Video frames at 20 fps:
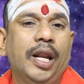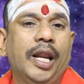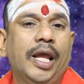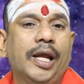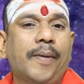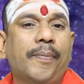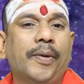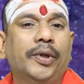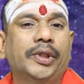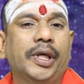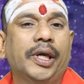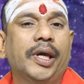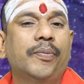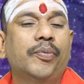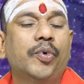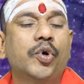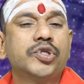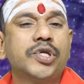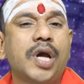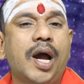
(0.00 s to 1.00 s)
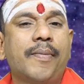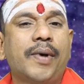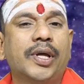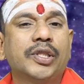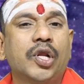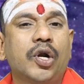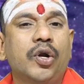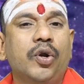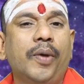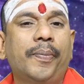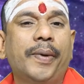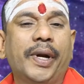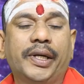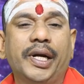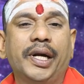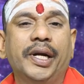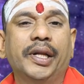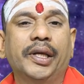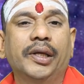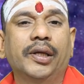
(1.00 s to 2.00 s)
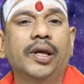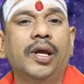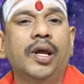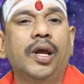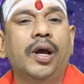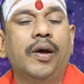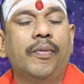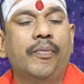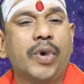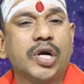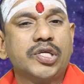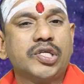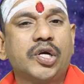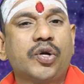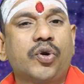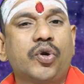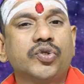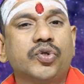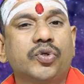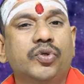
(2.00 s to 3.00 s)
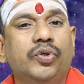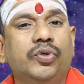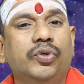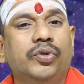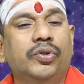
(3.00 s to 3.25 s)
లేకపోతే పూజా మందిరంలో పెట్టండి మరుసటి రోజు